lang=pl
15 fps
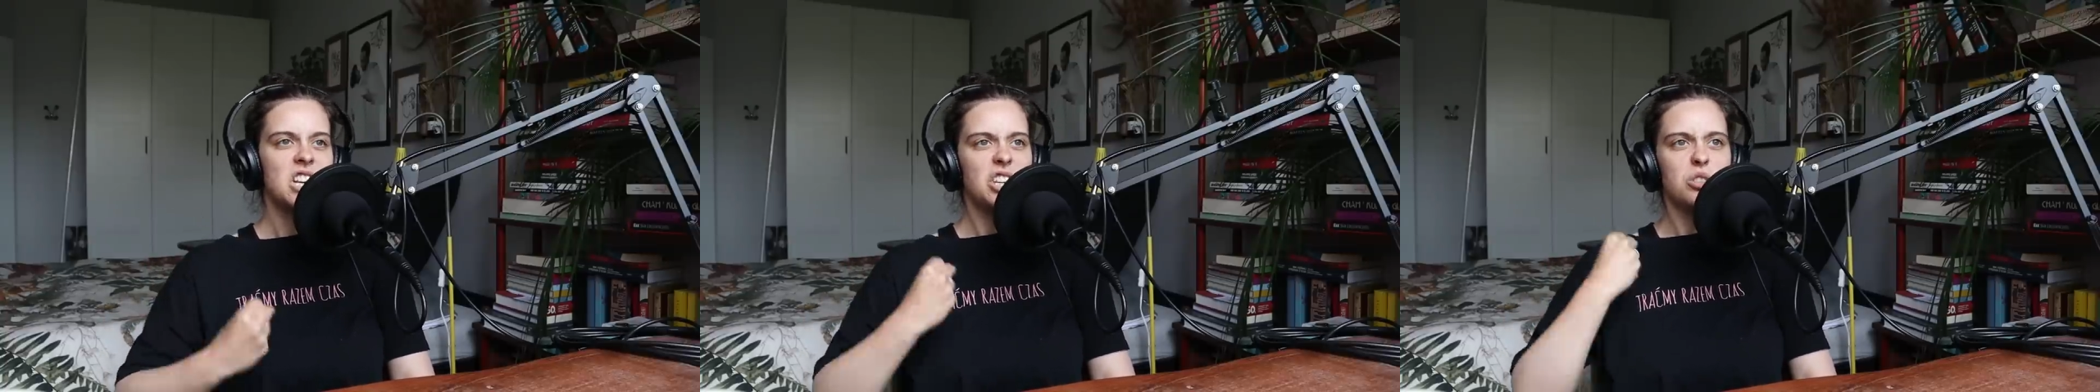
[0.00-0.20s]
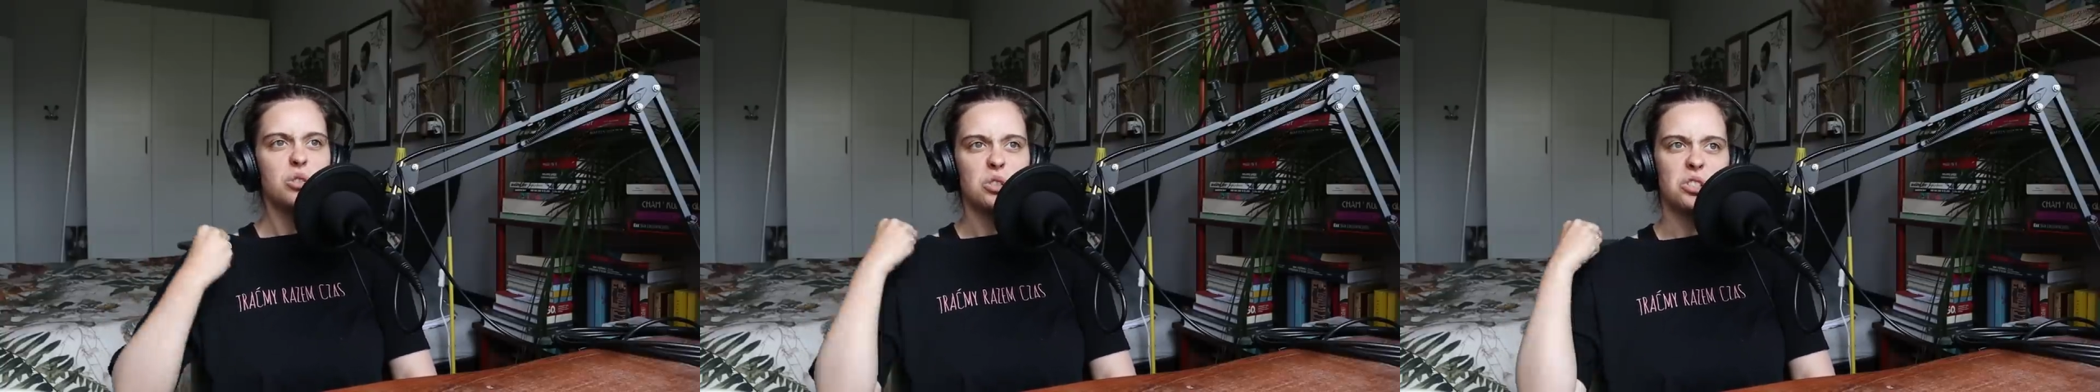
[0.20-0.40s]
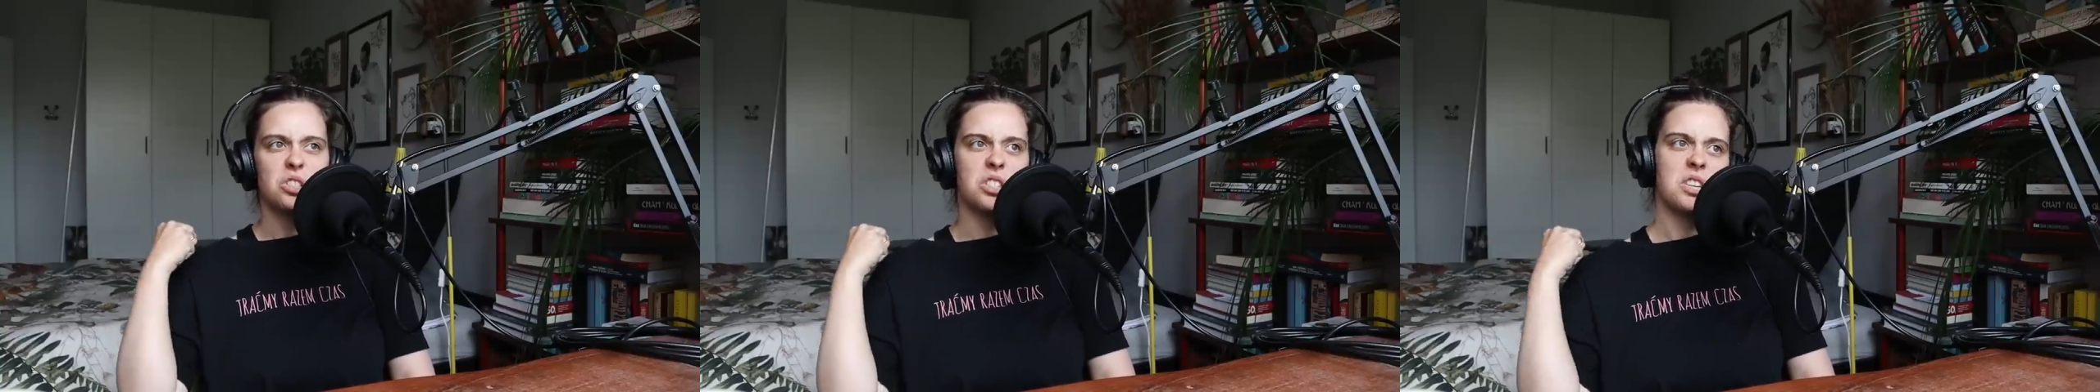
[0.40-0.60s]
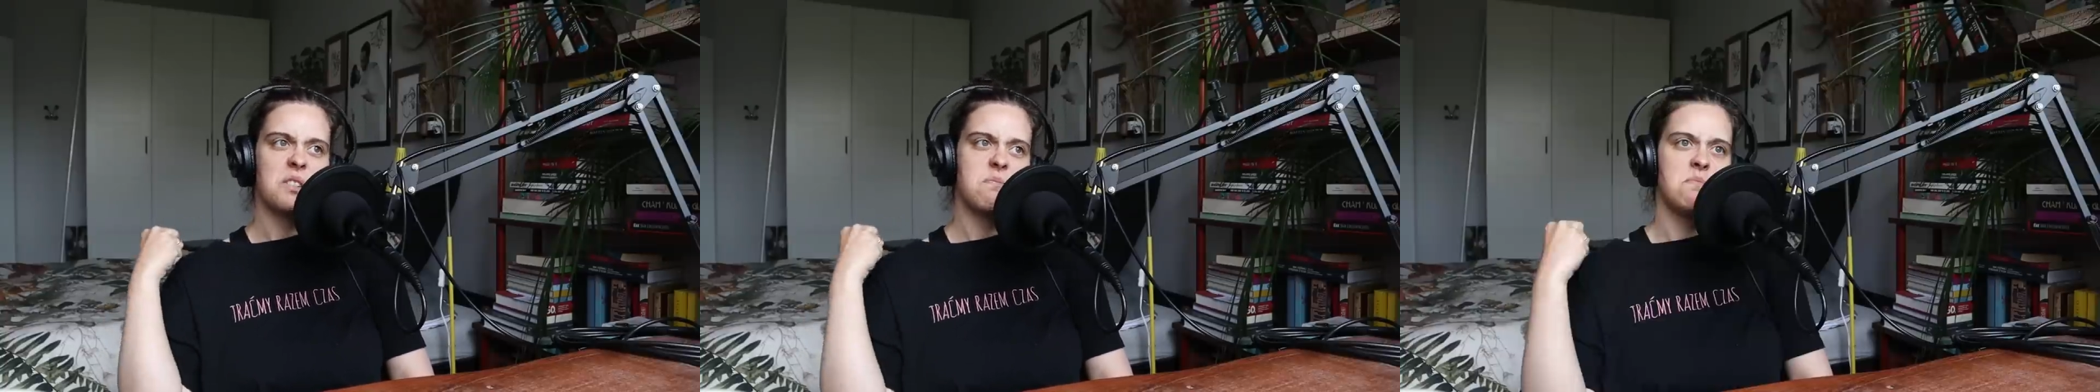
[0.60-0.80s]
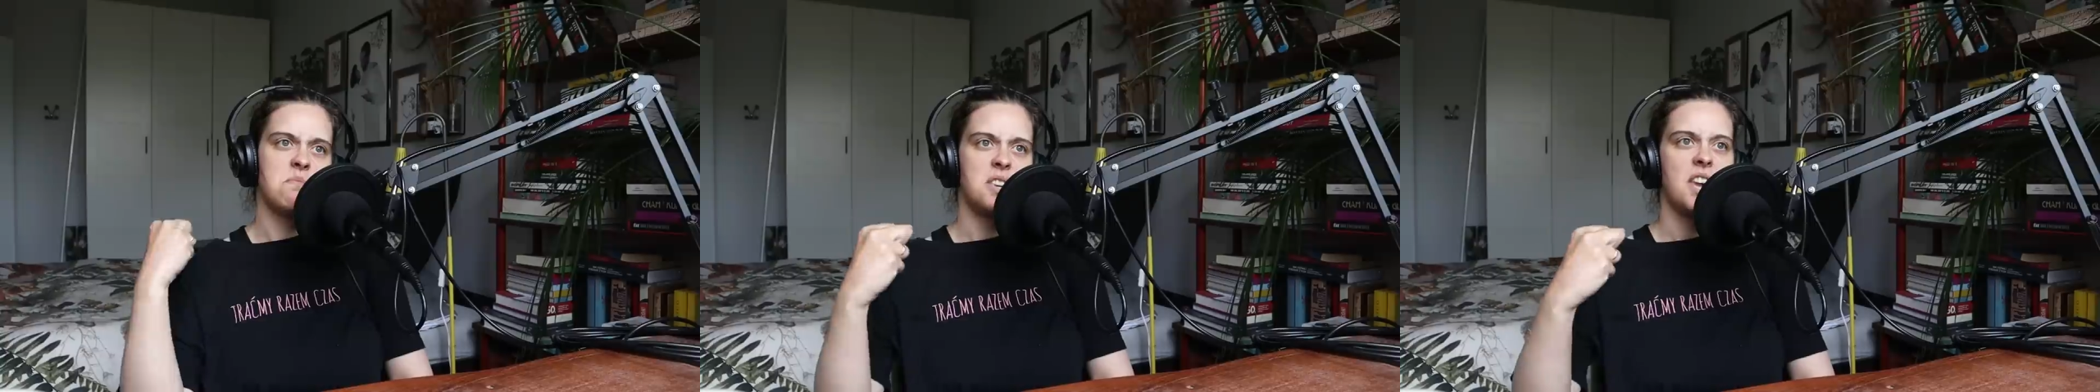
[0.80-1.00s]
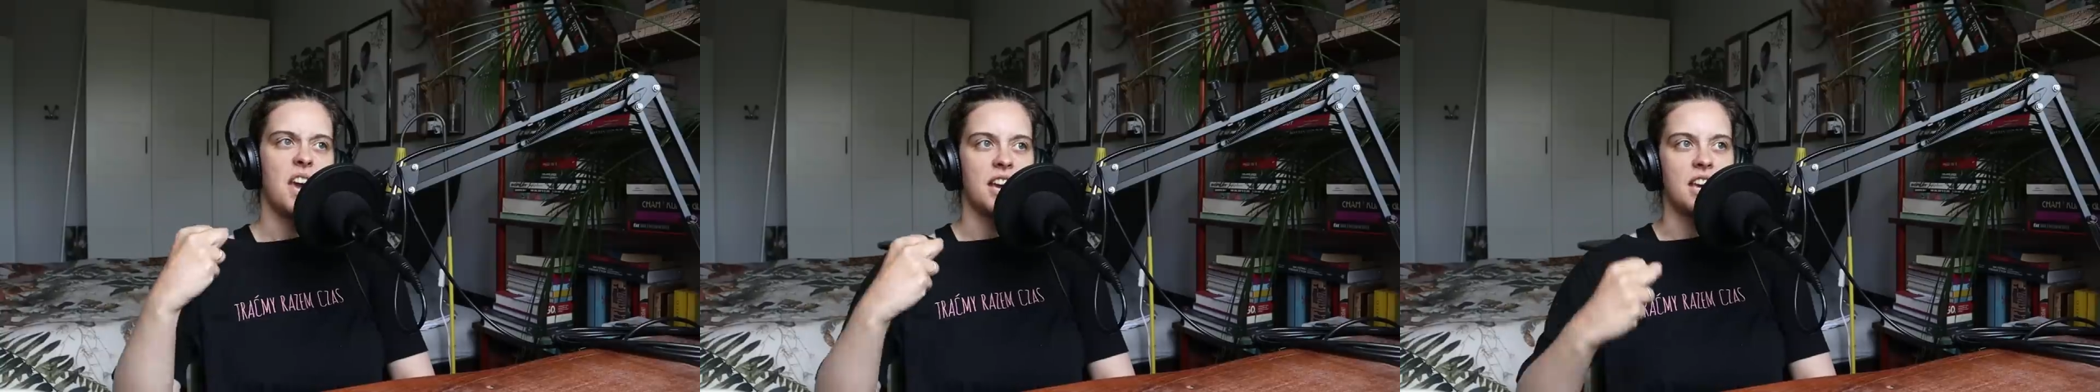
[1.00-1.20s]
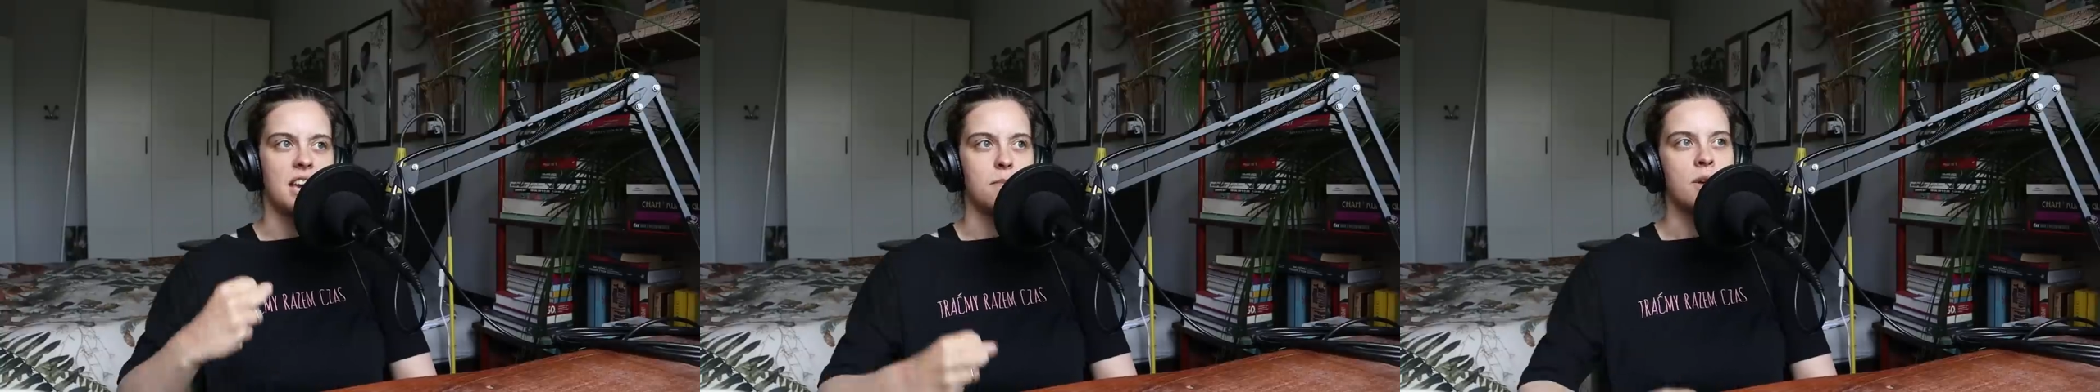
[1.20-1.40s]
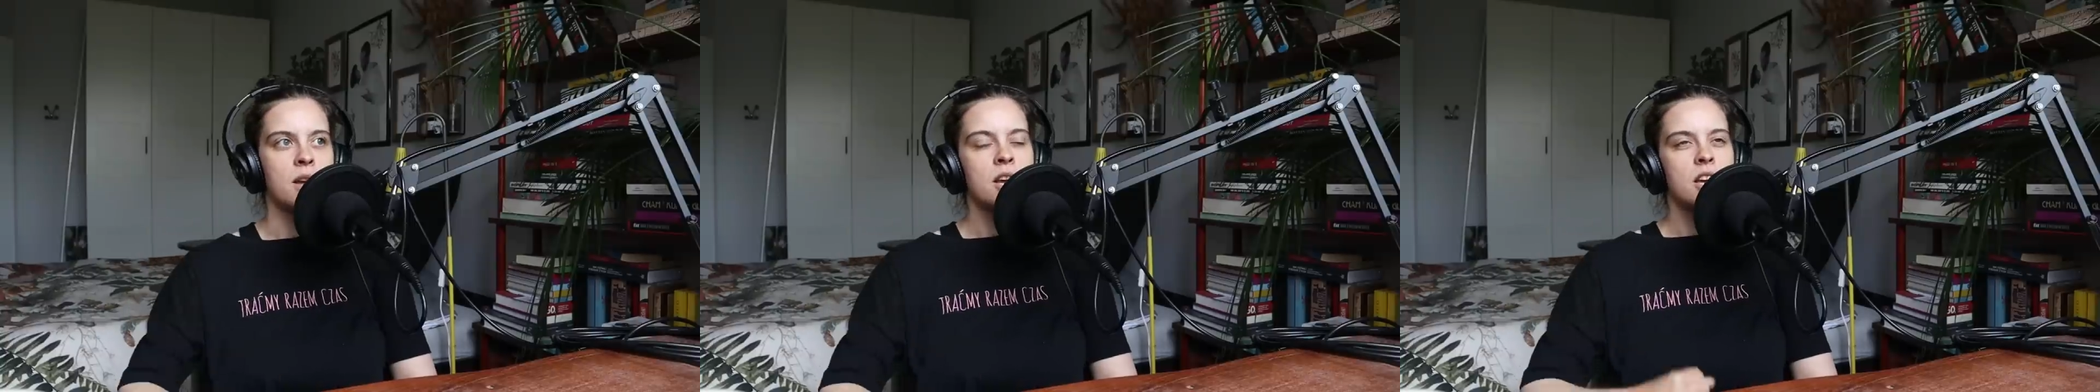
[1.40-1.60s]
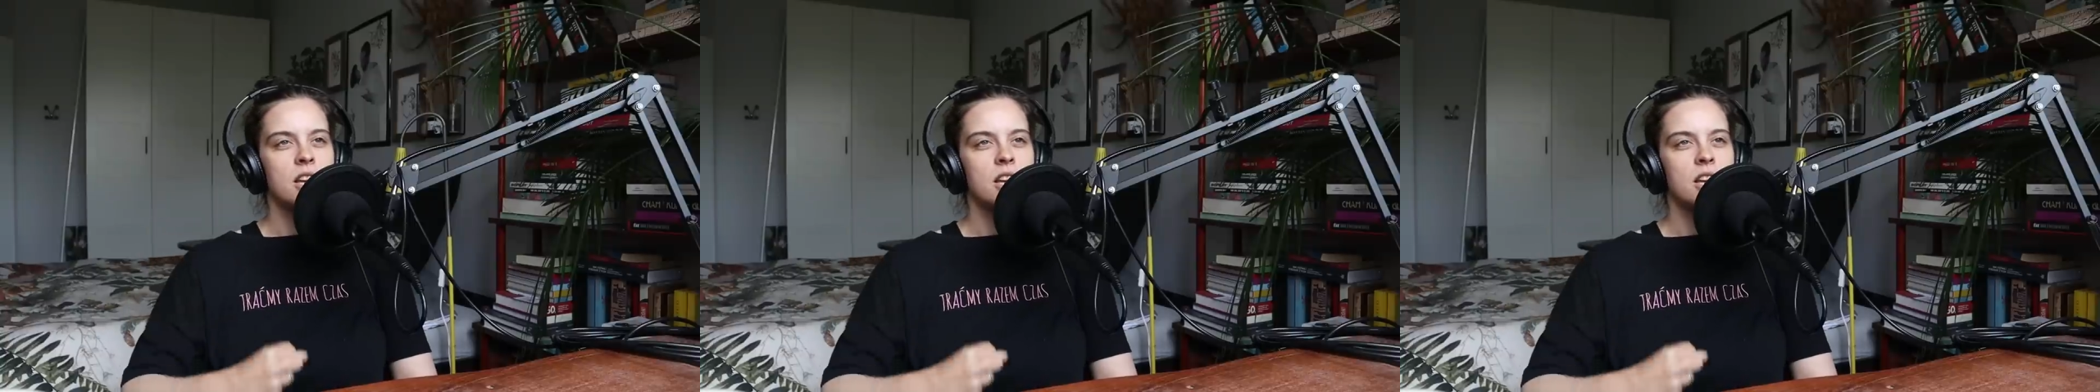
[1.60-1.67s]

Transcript: I to jeszcze takim biegiem.